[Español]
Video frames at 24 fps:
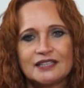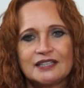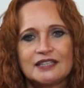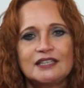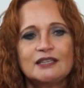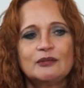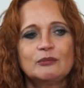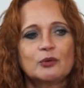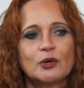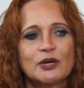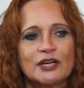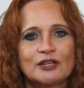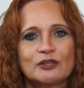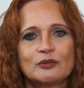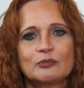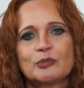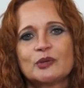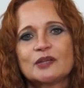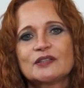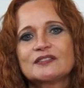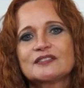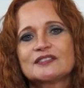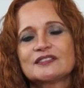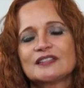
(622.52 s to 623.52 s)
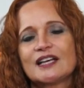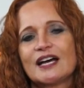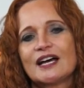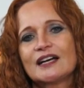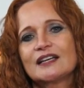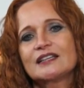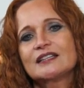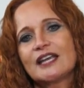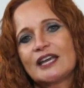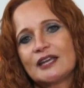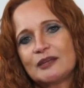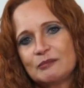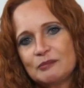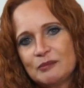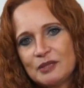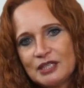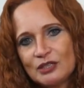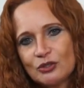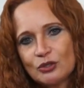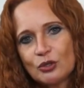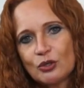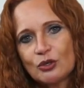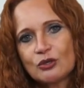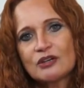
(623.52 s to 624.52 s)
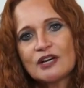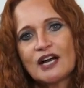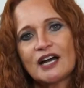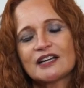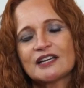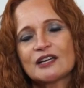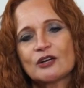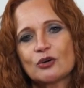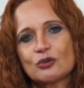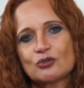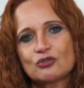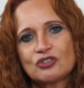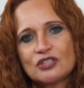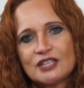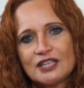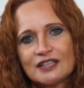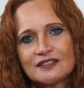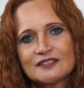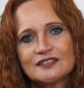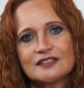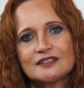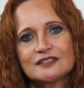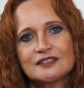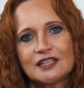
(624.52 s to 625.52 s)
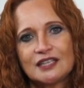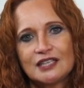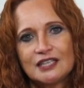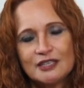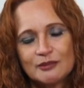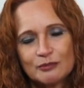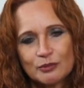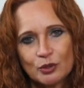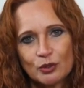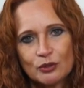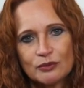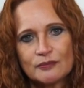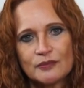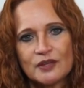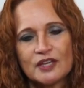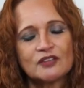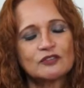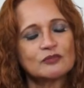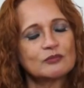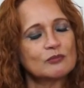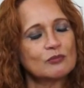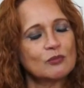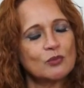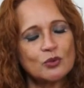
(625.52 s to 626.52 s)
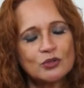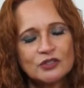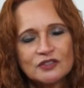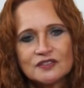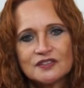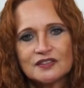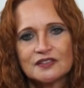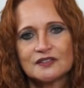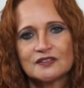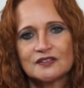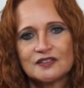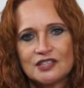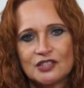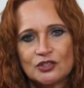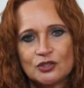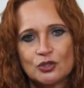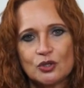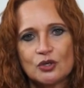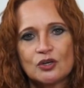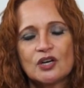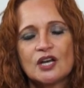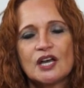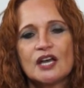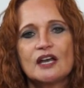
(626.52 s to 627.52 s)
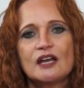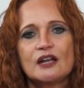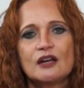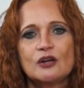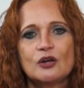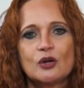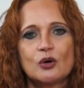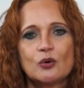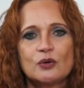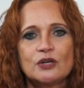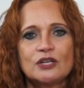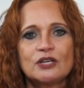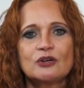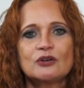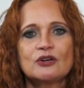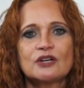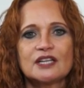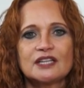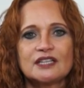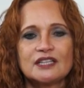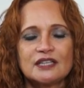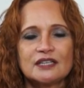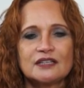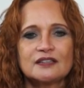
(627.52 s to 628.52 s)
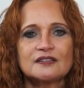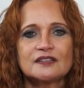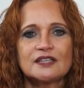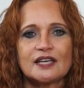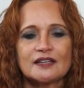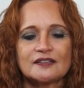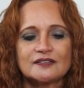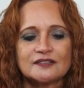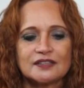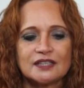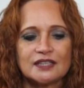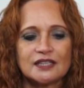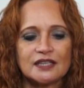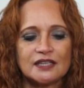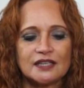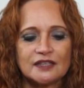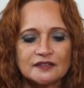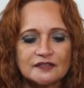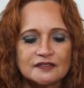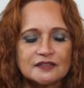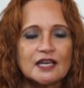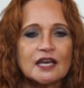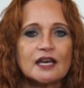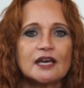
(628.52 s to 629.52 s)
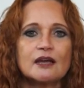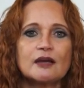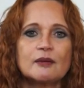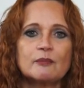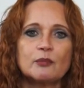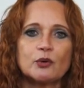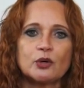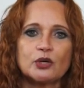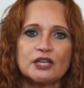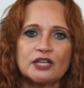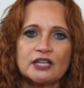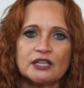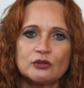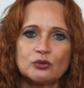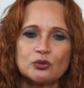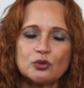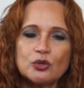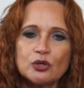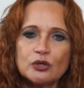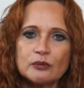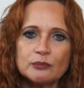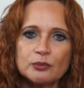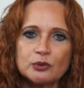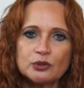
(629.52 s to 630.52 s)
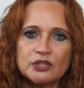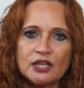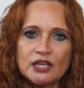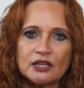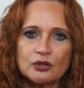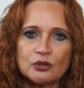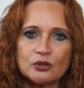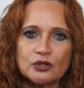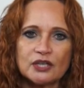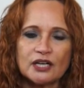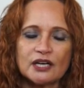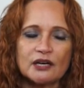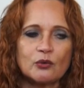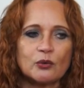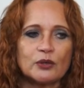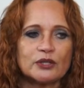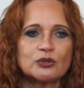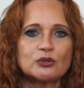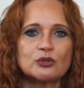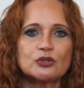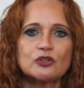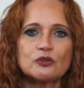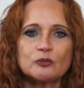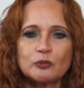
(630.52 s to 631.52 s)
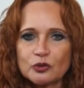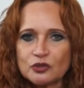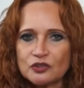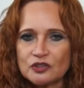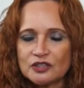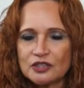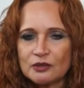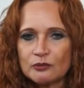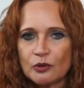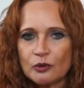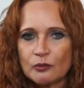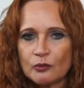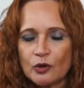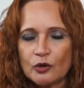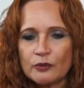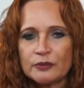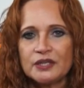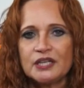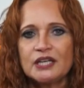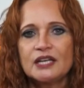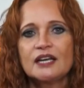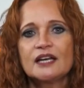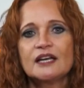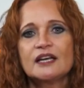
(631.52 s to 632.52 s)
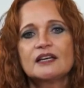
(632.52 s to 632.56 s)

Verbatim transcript: Y bueno, pues te invito a que consigas este libro, es muy sencillo, lo único que tienes que hacer es poner en tu computadora o en tu dispositivo móvil